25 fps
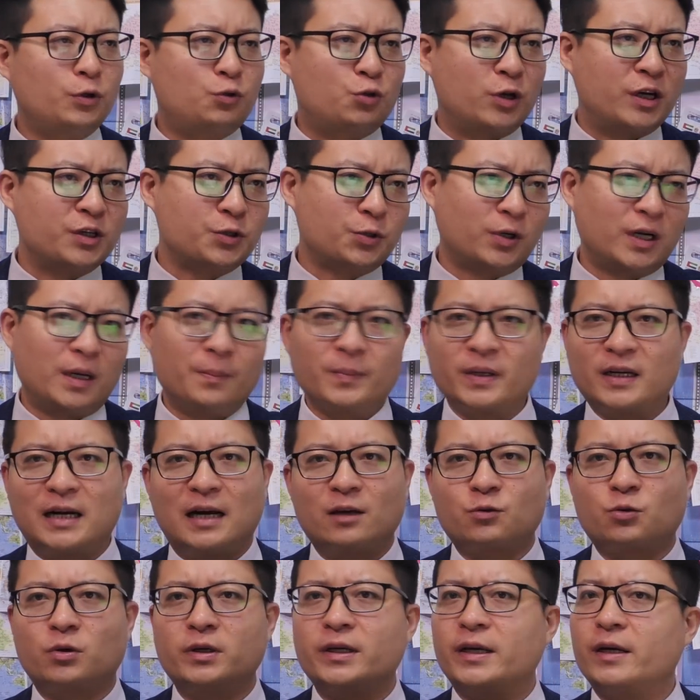于全球人民
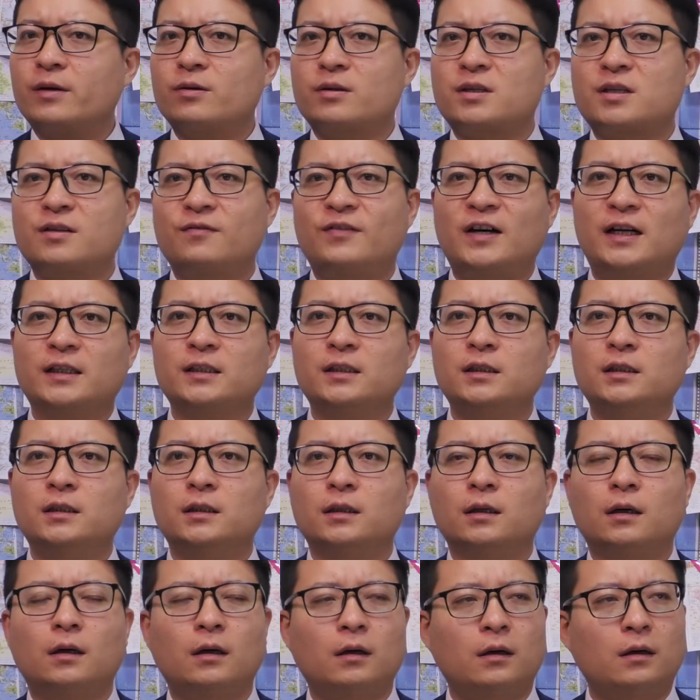来说也有释放意
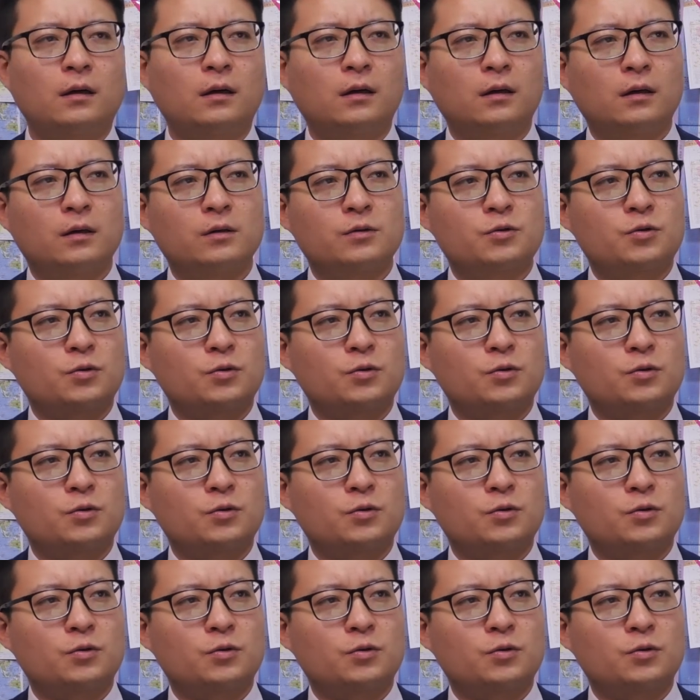义哦。